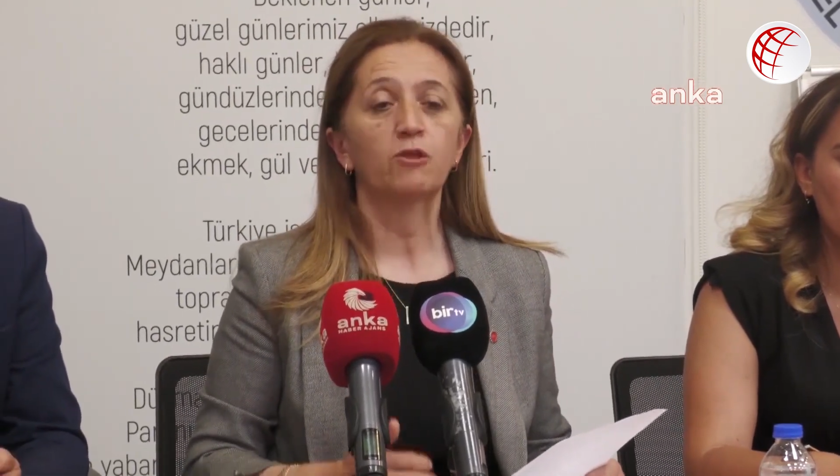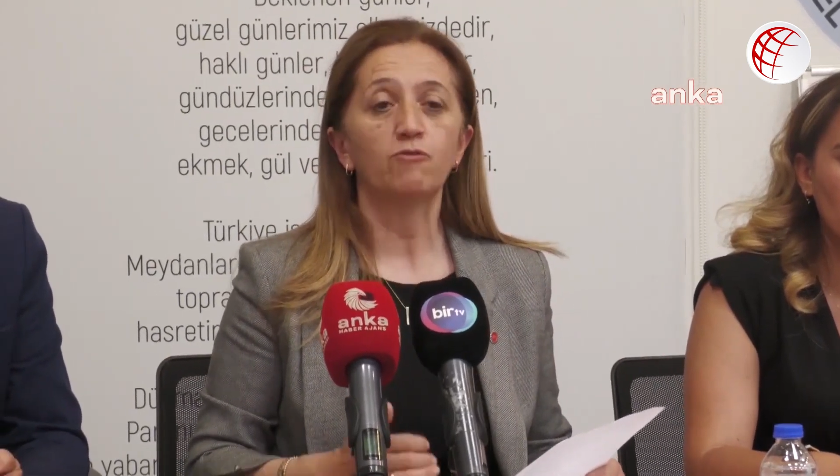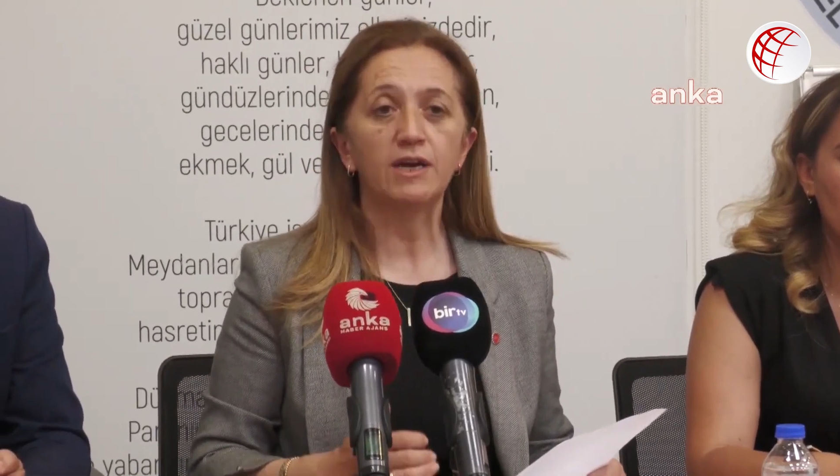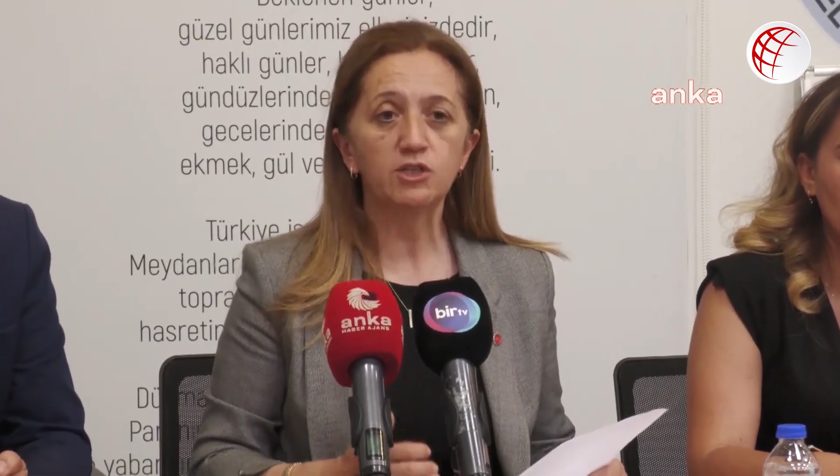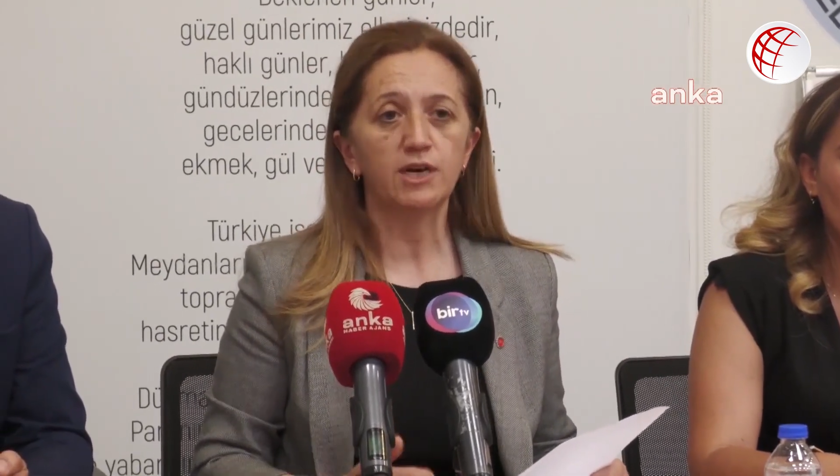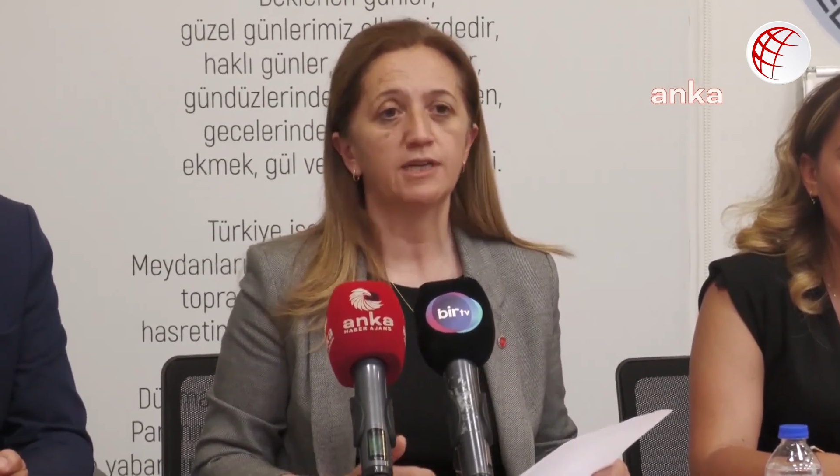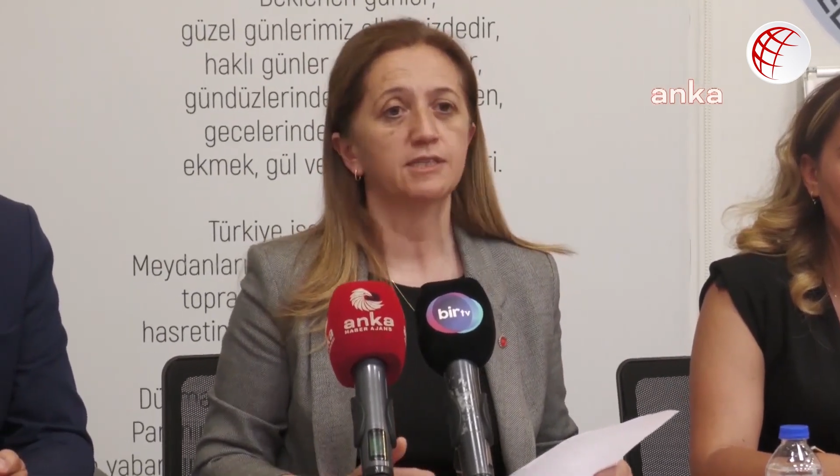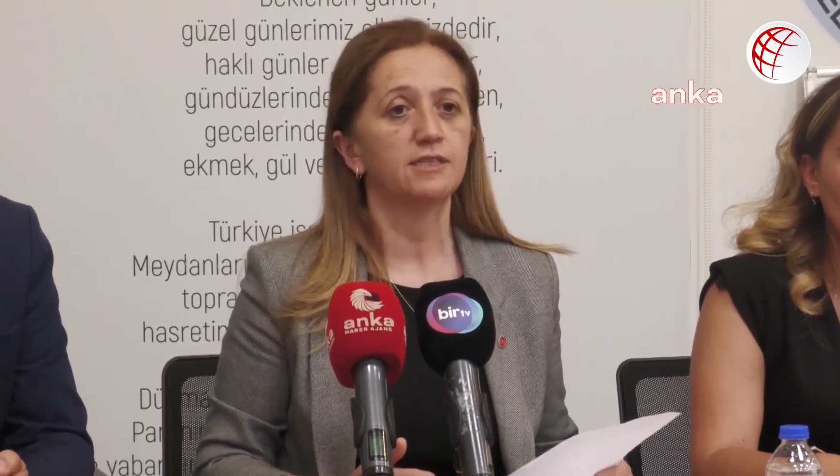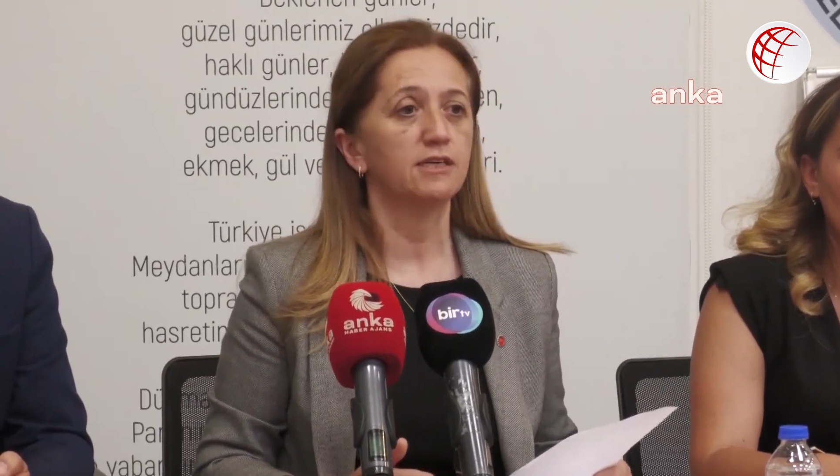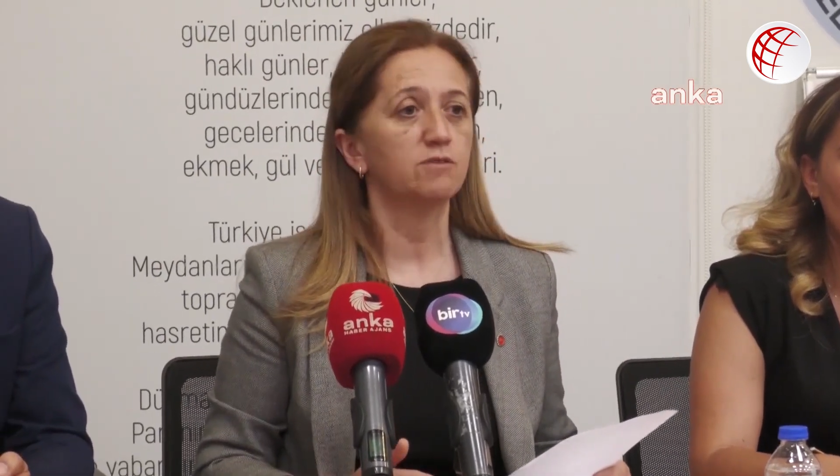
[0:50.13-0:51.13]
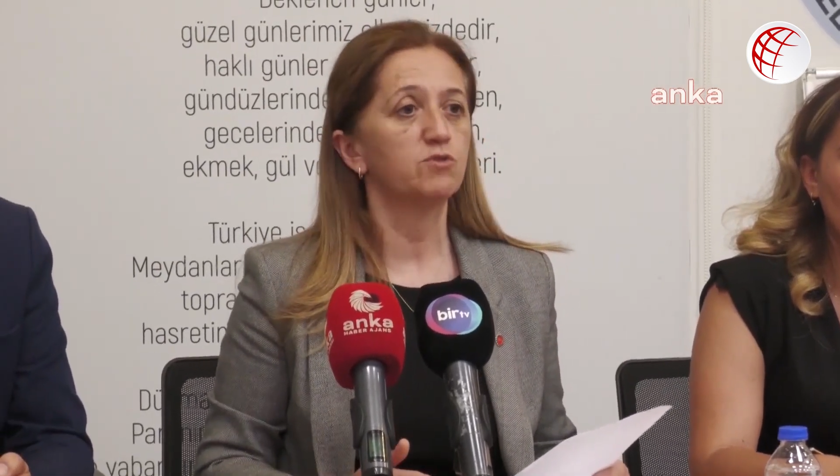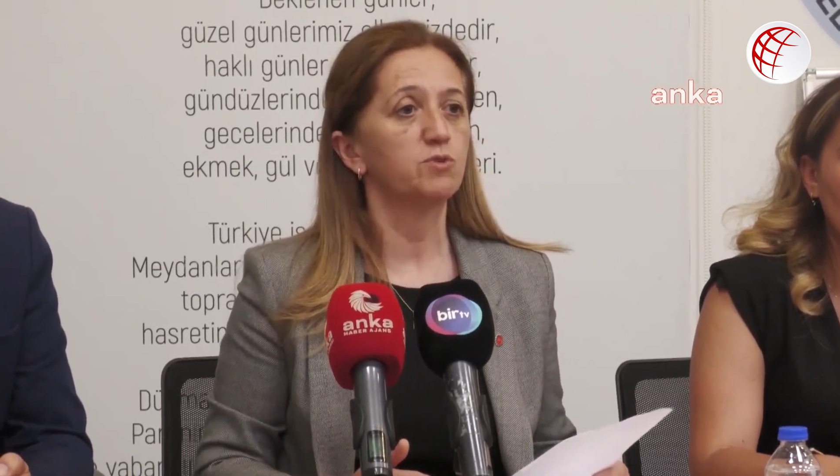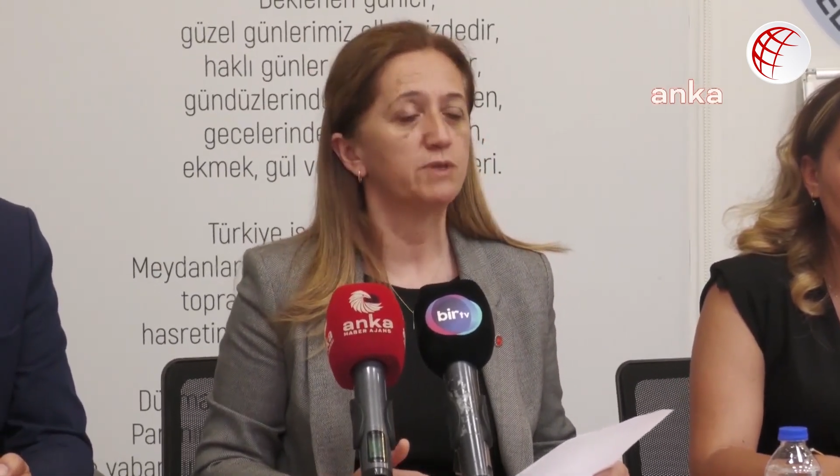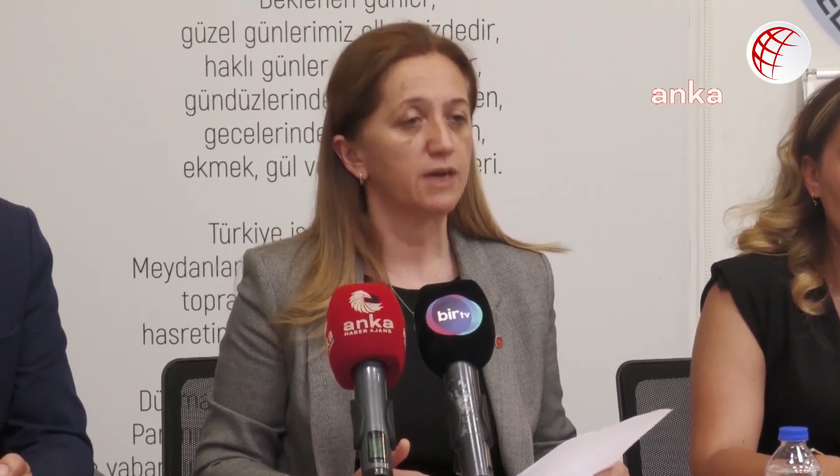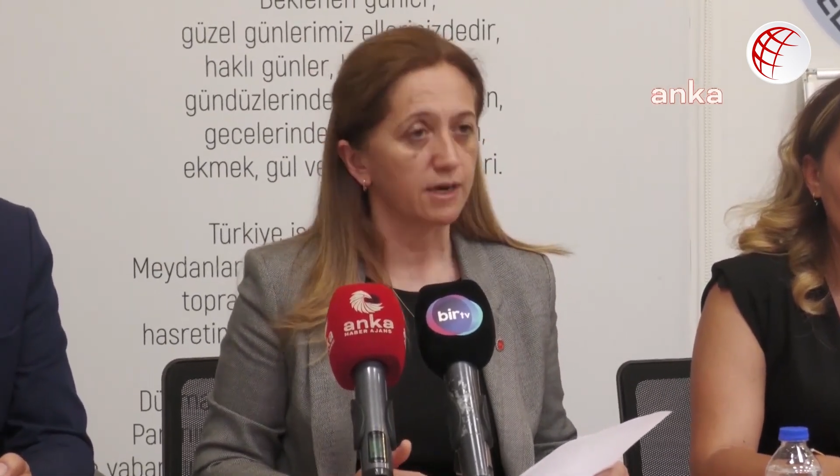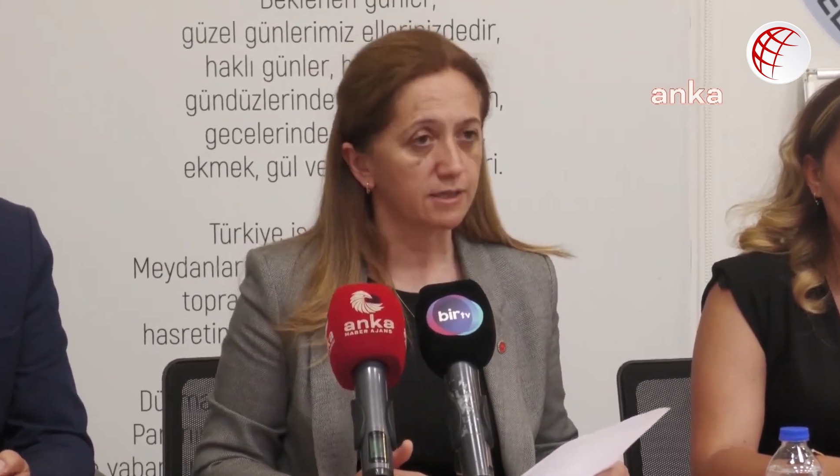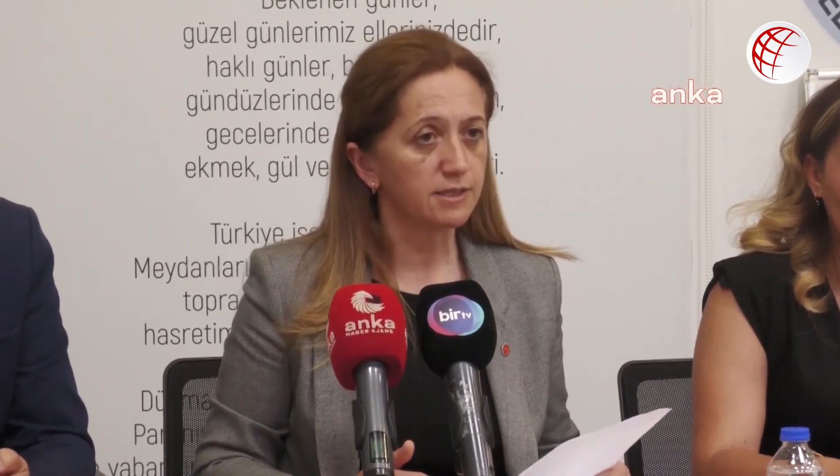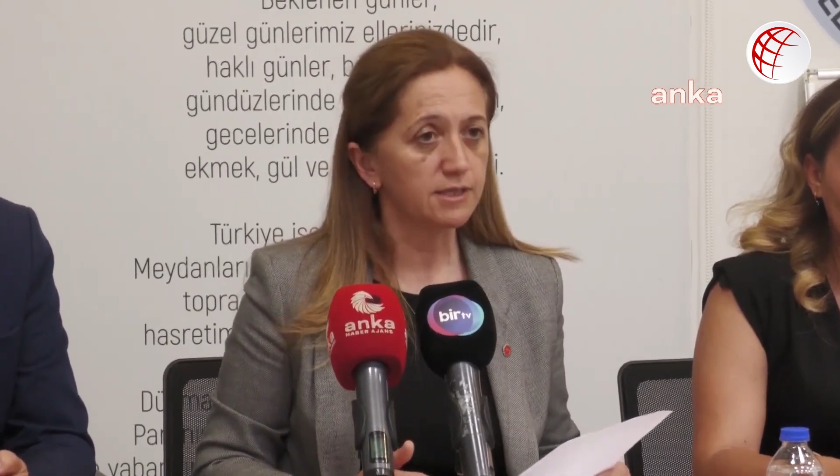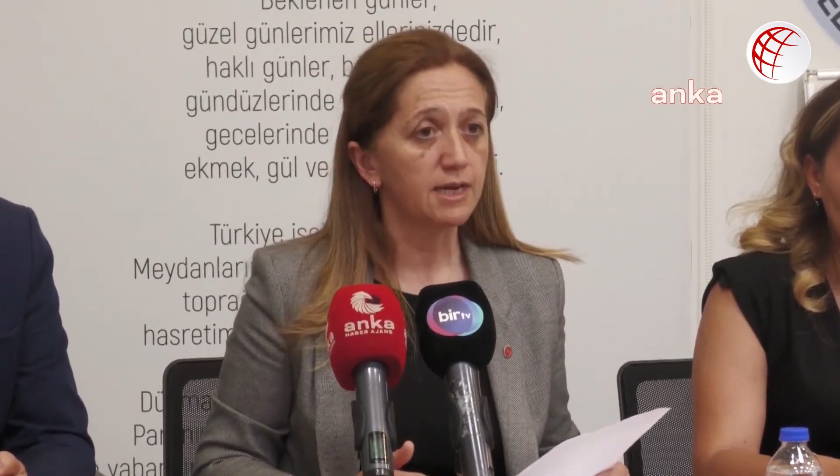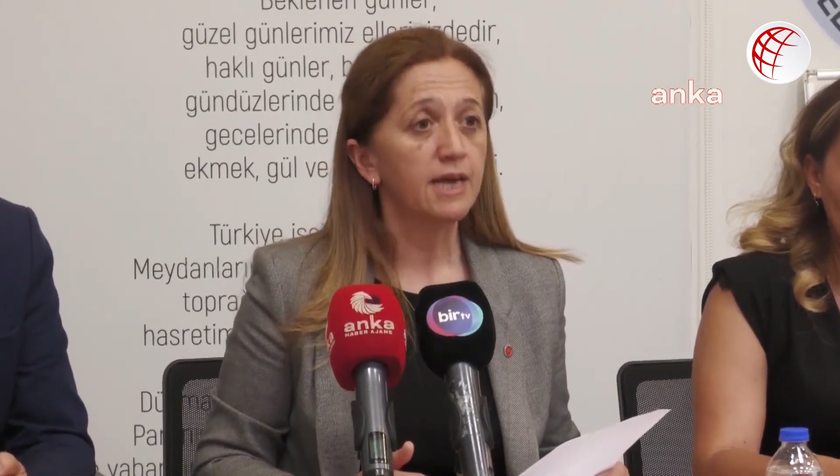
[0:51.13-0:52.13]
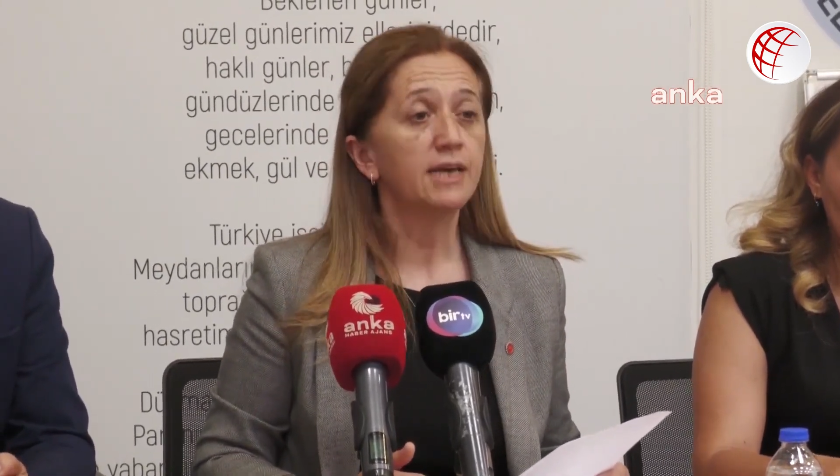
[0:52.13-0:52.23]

güvence altına alınmış bir haktır.